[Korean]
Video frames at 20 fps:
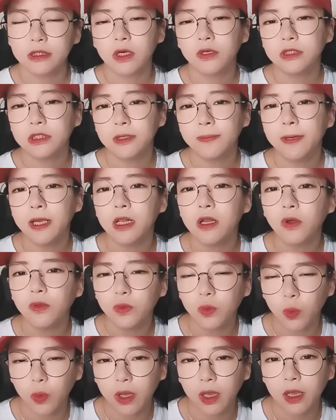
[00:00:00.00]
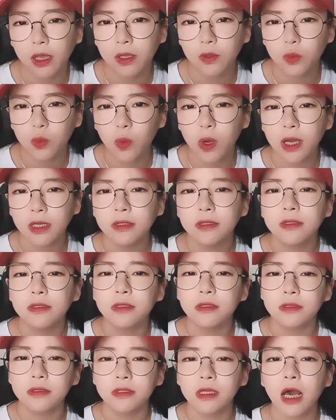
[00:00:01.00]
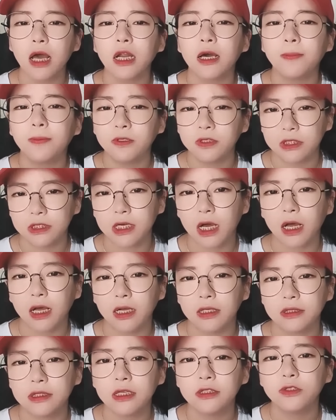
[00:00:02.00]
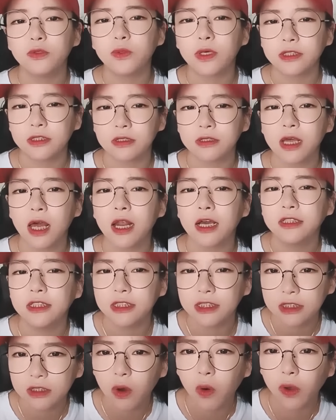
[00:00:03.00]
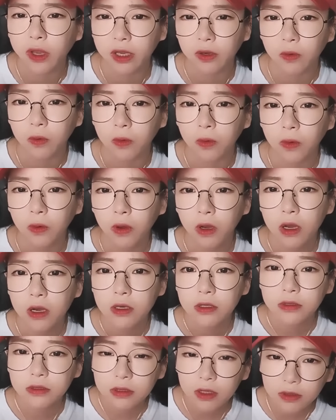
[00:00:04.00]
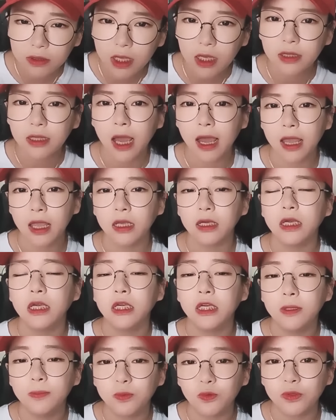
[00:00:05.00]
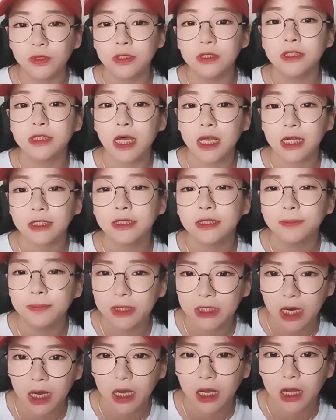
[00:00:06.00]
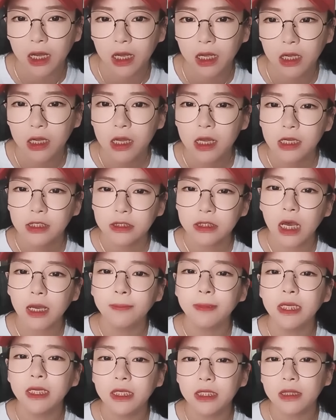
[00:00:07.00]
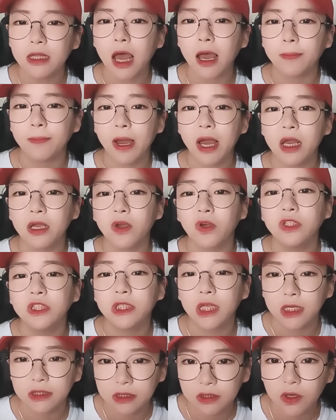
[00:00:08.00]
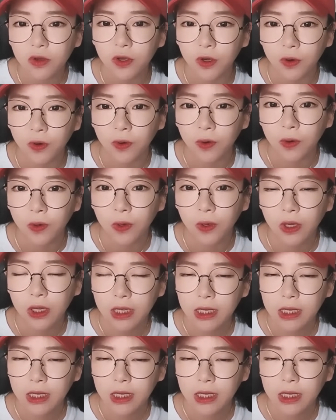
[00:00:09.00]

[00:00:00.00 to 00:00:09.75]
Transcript: 2011년도에 또 한 늙은 할아버지가 산속에서 사라지신 거예요. 그런데 다행히 이분은 살았습니다. 3일 있다 발견이 됐어요.